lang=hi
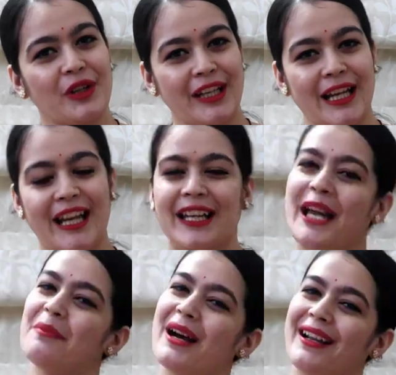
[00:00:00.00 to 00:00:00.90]
फोर्टी नाइन
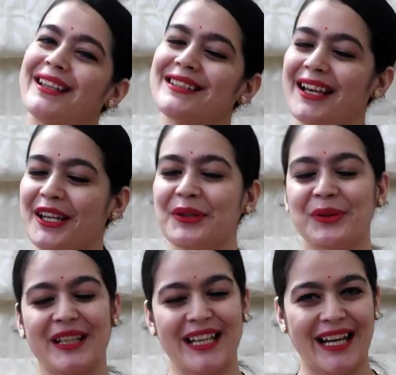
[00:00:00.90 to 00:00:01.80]
का है बाकी सारे
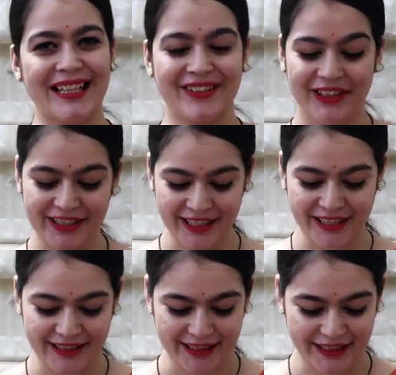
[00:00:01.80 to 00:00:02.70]
कुर्ते नाइन हंड्रेड के
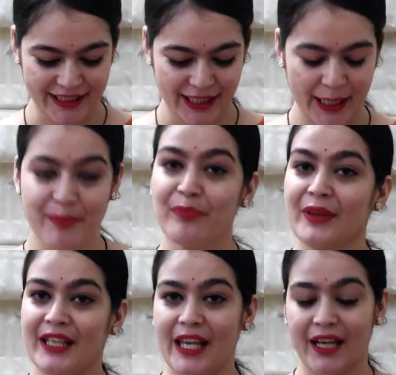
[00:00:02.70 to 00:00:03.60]
अंडर अंडर है
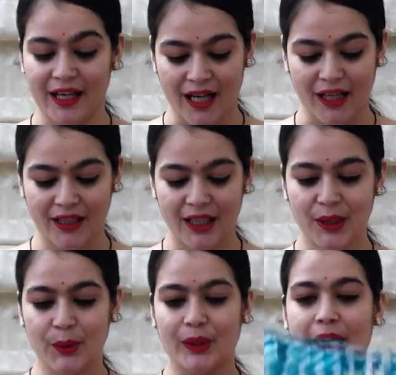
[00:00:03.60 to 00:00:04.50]
ये एक अनारकली
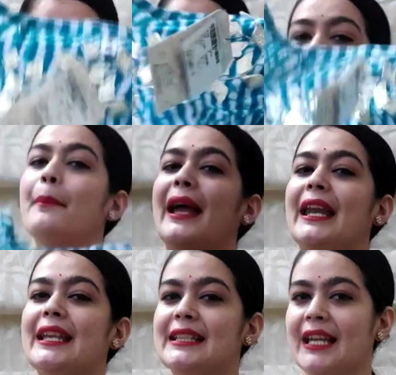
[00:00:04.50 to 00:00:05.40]
कुर्ता है
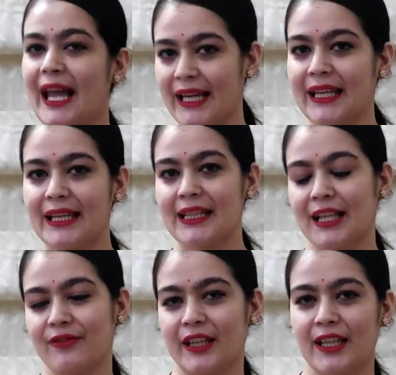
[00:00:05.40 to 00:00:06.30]
मैंने इसे लेगिंग के
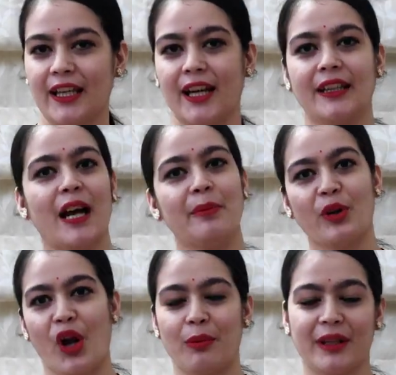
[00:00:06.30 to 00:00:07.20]
साथ वियर किया था आप
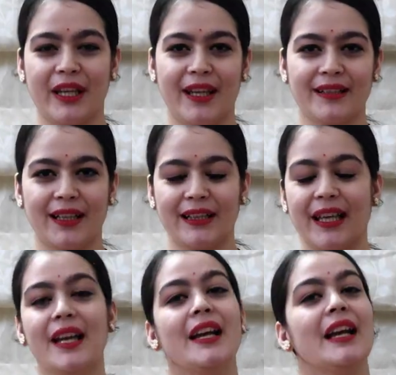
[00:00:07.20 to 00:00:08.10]
ट्रायल में देख सकते
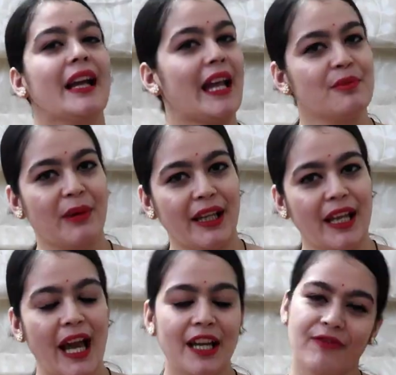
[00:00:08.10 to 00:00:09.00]
हैं गाइज
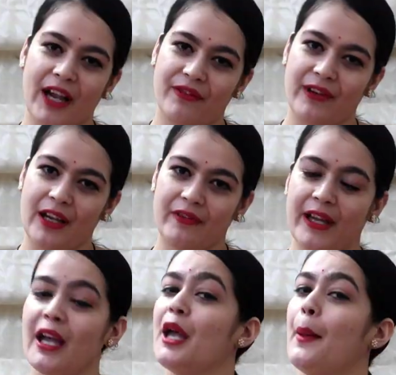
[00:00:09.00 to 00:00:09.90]
मेरी हाइट फाइव फाइव
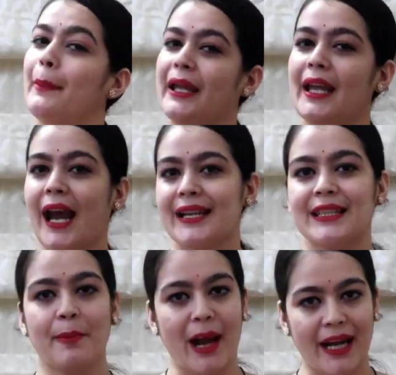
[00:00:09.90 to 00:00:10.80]
है मेरी हाइट
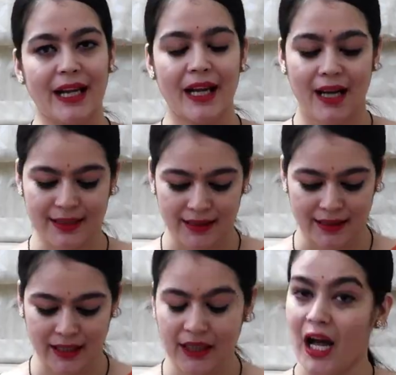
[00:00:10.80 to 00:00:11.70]
से आप आइडिया लगा
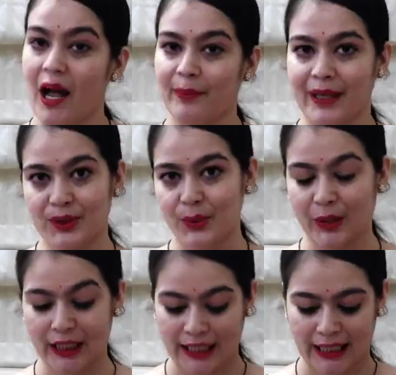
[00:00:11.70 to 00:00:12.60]
सकते हैं कि आपके इस
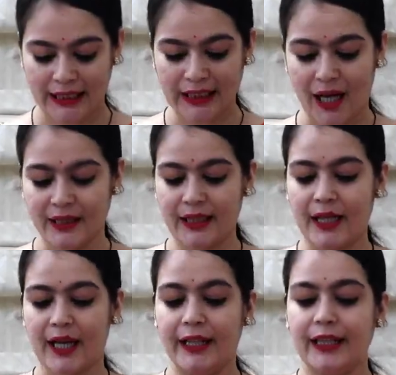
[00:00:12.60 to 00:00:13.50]
कुर्ते की लेंथ कहाँ
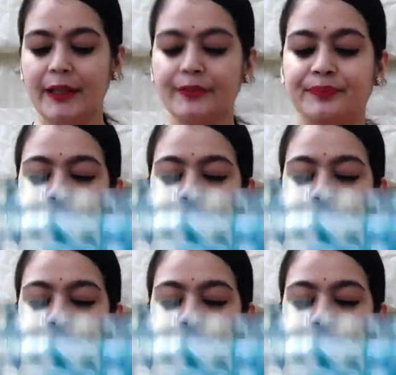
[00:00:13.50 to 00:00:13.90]
तक आएगी